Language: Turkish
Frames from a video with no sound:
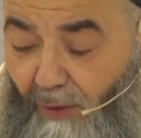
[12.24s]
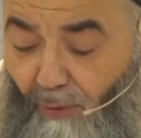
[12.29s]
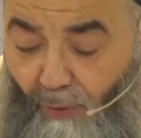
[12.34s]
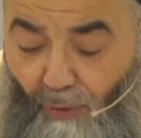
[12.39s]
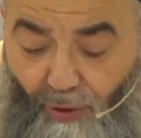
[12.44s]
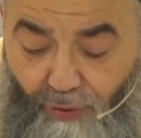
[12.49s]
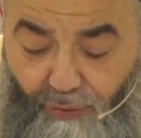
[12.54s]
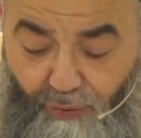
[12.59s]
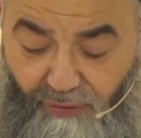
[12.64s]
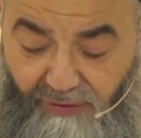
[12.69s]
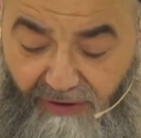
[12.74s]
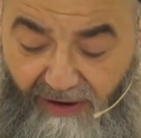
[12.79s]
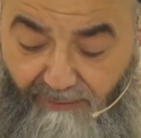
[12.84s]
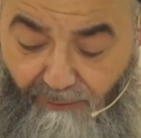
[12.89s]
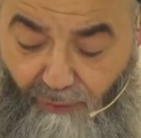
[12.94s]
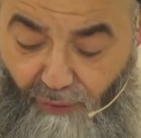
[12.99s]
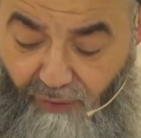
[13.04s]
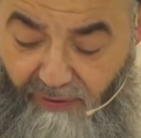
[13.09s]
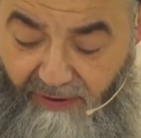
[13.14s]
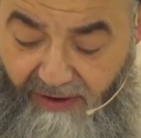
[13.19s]
O
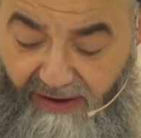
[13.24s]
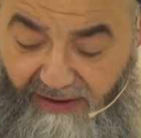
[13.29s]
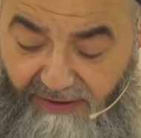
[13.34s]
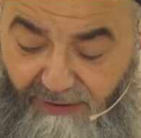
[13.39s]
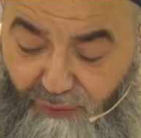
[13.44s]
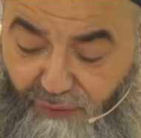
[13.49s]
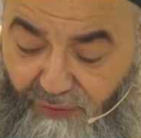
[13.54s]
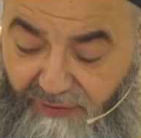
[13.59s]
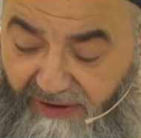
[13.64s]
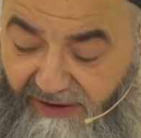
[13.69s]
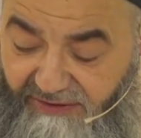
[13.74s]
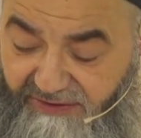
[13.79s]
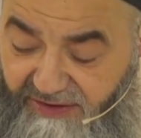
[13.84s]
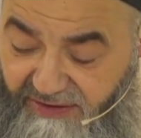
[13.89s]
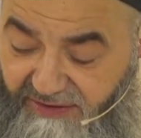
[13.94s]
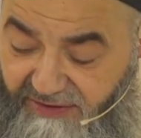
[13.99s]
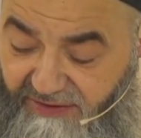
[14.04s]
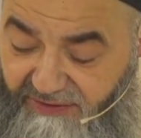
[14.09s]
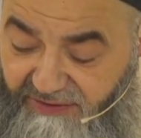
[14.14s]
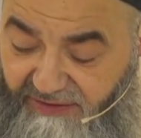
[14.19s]
günden bugüne ehli sünnet
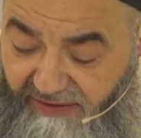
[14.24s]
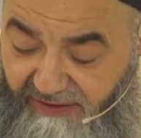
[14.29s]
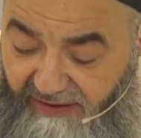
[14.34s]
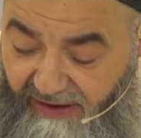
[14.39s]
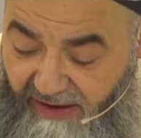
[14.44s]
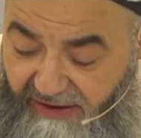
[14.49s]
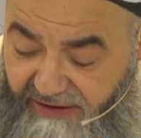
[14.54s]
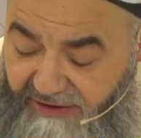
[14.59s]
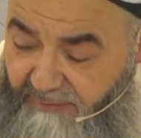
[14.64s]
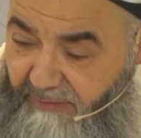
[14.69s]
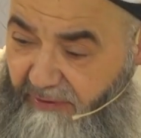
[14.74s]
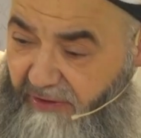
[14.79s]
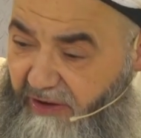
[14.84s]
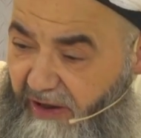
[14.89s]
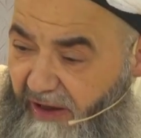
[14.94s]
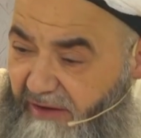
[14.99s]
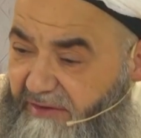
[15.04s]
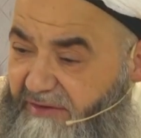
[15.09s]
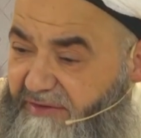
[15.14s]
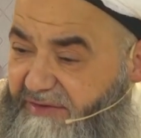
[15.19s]
çizgisinde hiçbir
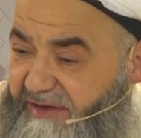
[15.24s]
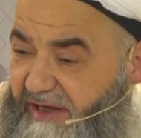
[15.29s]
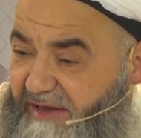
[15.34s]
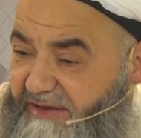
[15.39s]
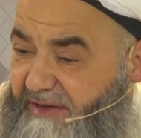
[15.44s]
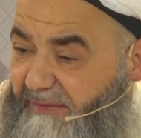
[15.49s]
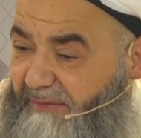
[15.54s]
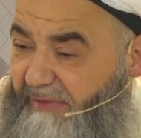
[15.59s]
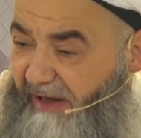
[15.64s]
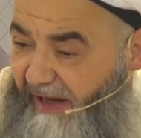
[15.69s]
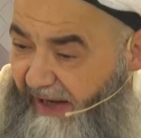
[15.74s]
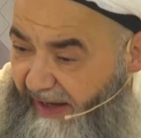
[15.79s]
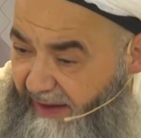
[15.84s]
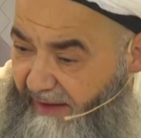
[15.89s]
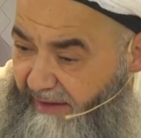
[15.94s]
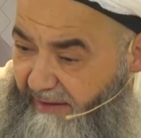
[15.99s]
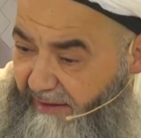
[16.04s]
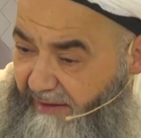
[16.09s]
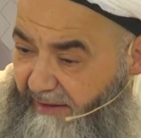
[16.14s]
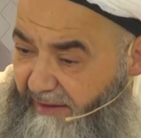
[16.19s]
kadın sesi
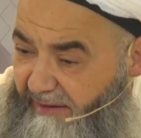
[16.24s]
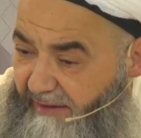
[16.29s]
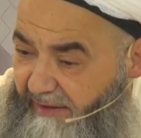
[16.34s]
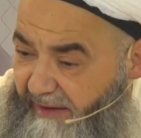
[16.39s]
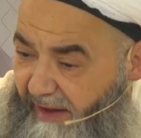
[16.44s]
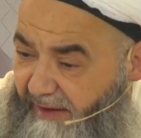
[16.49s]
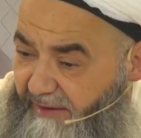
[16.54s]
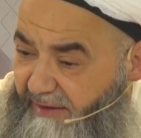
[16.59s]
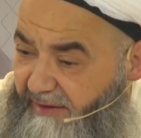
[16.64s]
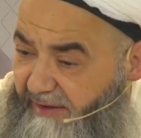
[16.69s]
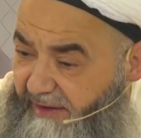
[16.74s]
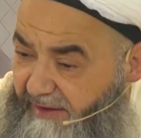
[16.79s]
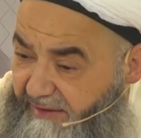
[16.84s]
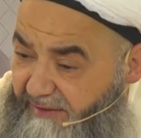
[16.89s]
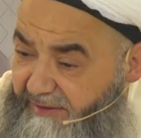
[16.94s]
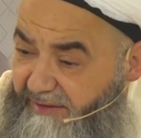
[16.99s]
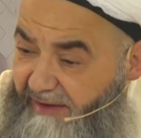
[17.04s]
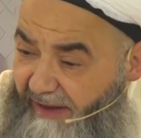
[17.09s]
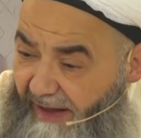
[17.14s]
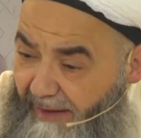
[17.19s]
bile
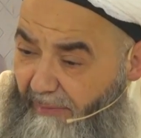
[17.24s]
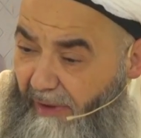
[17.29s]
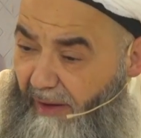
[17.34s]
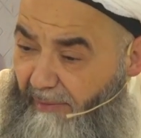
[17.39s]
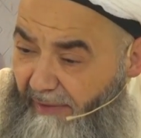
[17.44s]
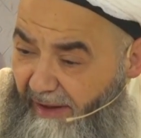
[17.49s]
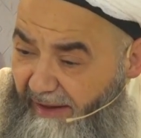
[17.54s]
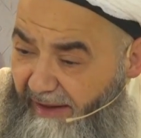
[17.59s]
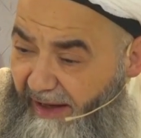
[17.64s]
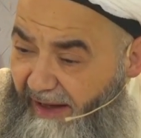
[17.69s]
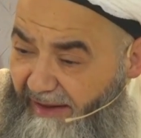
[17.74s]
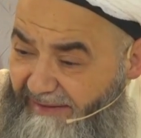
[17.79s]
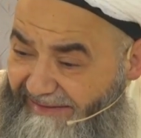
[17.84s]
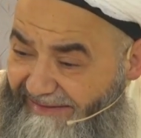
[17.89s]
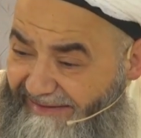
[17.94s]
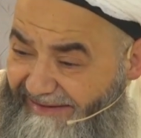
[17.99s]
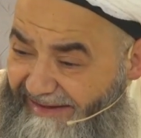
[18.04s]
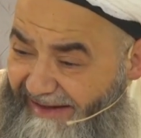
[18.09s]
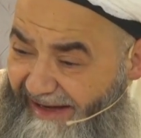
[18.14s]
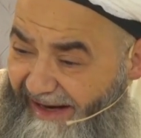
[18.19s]
yayınlamamaya
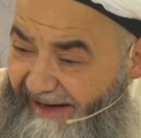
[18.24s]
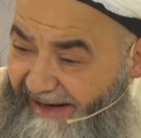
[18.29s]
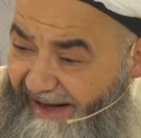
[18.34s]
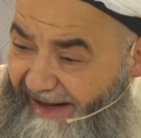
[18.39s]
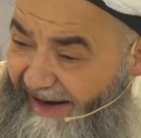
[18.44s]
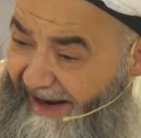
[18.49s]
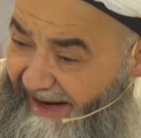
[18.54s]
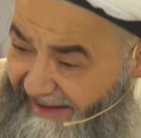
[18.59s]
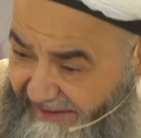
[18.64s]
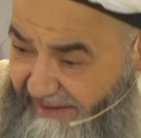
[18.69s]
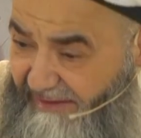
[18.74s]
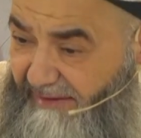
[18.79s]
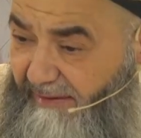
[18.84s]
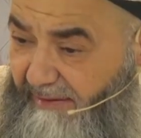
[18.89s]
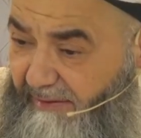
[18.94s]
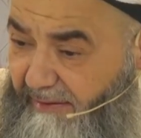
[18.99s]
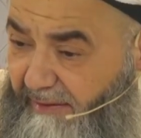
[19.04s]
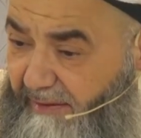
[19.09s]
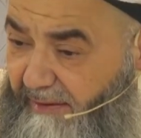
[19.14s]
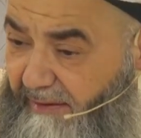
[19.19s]
direnerek
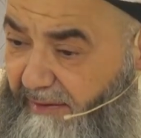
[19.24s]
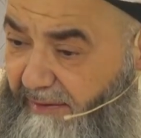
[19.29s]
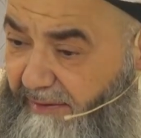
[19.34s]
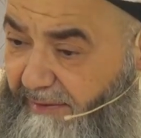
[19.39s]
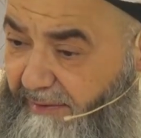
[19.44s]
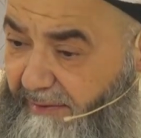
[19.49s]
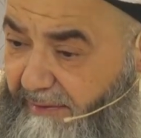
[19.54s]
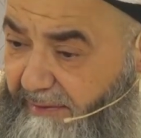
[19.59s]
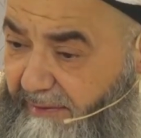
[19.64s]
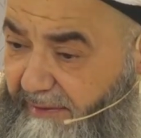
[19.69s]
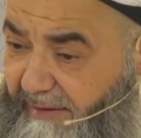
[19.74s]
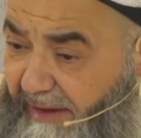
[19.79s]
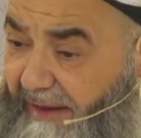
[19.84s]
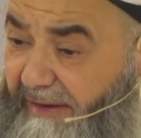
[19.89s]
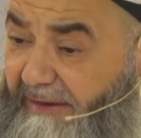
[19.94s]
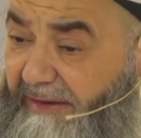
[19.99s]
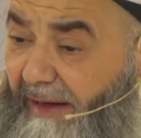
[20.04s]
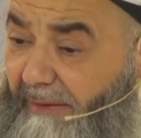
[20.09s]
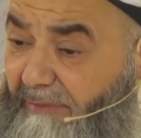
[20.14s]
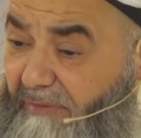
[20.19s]

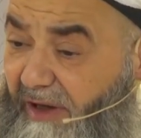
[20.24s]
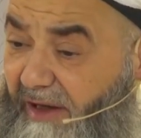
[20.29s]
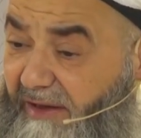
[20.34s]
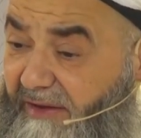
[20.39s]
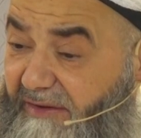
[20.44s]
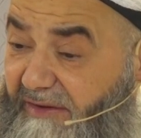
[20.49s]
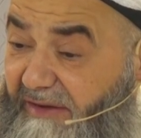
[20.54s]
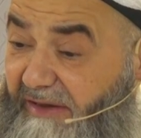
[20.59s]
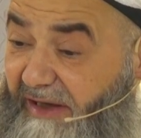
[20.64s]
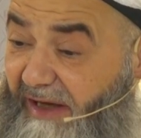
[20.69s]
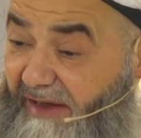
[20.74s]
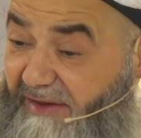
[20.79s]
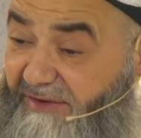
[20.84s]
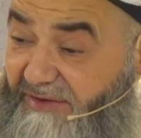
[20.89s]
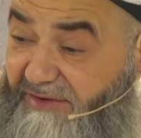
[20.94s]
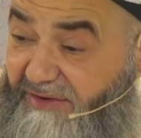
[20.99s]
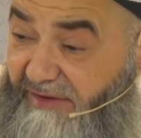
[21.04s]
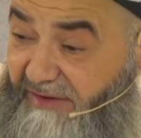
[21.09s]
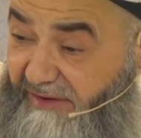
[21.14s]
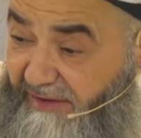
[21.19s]
reklamların
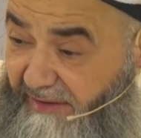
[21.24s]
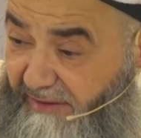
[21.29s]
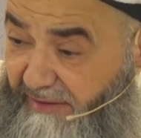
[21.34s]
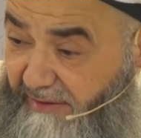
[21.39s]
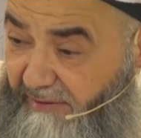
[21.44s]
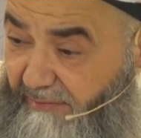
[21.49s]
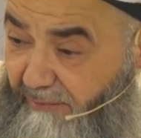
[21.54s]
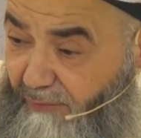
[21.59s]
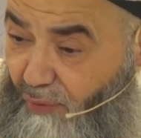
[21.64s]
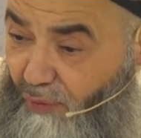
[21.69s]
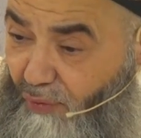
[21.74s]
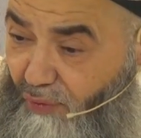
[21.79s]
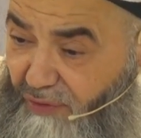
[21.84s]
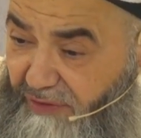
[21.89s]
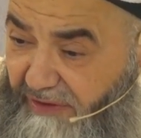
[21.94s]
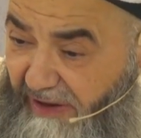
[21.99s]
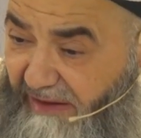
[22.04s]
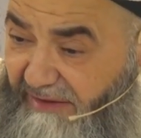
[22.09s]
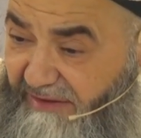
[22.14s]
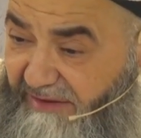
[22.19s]
yarısı bu
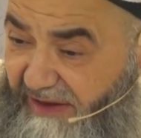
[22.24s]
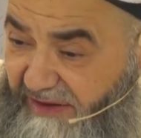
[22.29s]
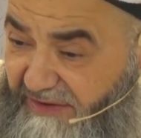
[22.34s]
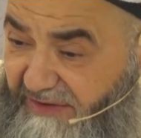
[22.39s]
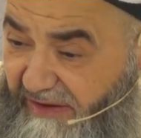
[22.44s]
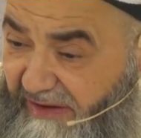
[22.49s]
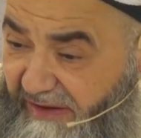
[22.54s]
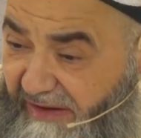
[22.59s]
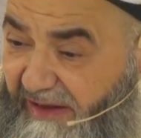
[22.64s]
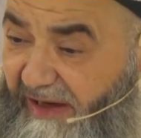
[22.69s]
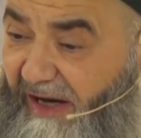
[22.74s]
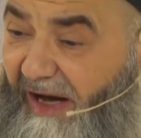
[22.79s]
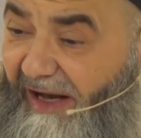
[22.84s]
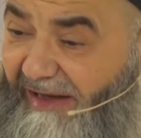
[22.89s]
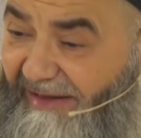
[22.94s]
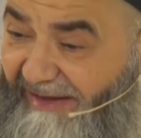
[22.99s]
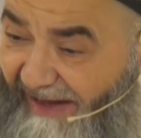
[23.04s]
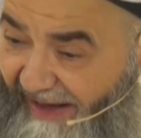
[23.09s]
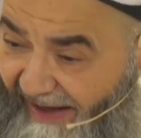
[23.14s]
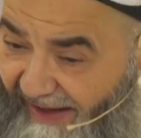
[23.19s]
yüzden kesildiği
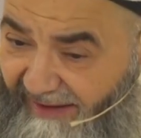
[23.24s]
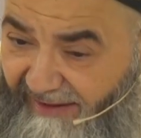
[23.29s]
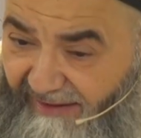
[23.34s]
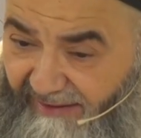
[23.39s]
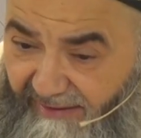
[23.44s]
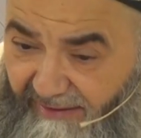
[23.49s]
halde